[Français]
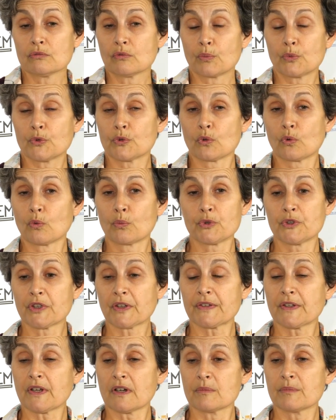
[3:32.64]
on peut, on peut
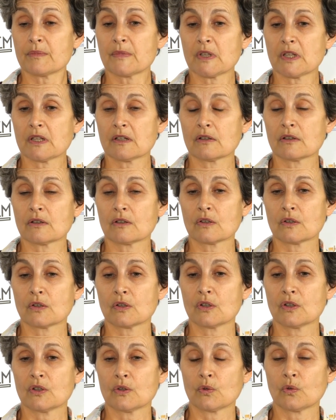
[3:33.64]
dire ça, mais
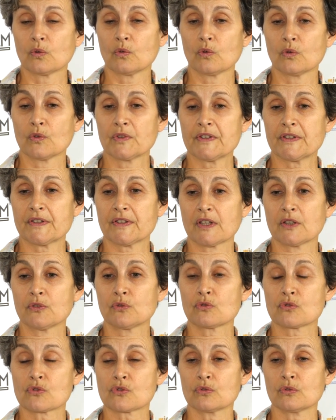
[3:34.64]
on essaye
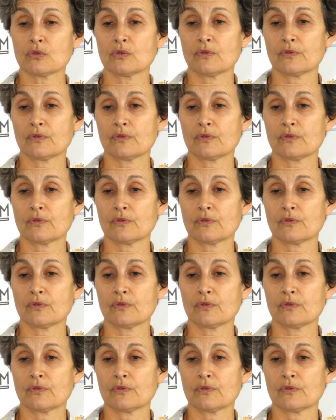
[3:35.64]
toujours,